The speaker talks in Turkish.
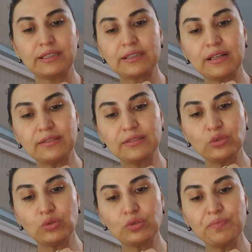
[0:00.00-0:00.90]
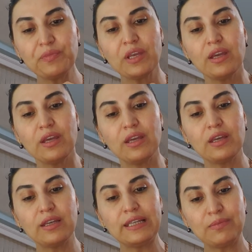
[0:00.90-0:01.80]
Dikkat diyorum
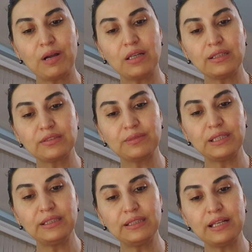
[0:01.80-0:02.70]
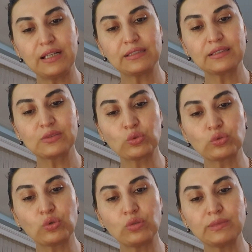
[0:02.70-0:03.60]
e, ihmal etmeyin ileride
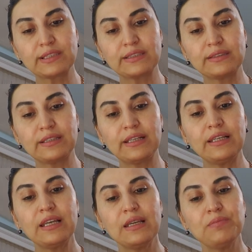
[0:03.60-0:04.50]
sorun olmasın diyerek.